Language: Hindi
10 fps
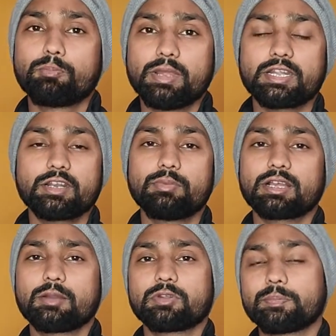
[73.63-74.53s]
तो
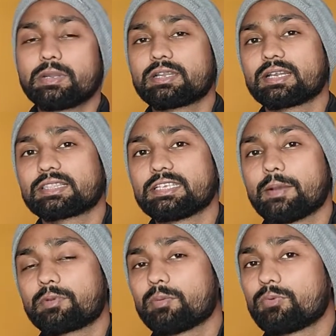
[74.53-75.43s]
बैटरी बैकअप डिपेंड
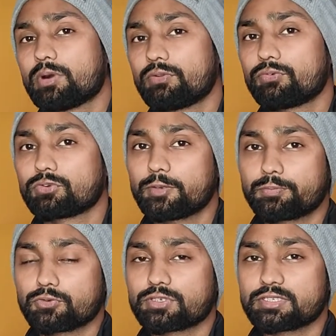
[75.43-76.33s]
करती है आपके मोबाइल
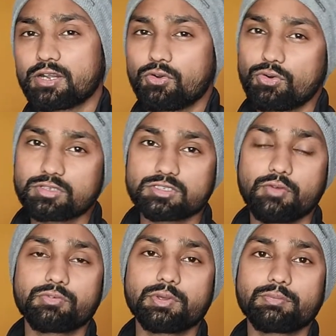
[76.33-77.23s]
फ़ोन के प्रोसेसर और
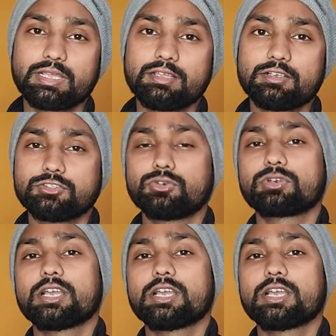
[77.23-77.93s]
सॉफ्टवेयर पे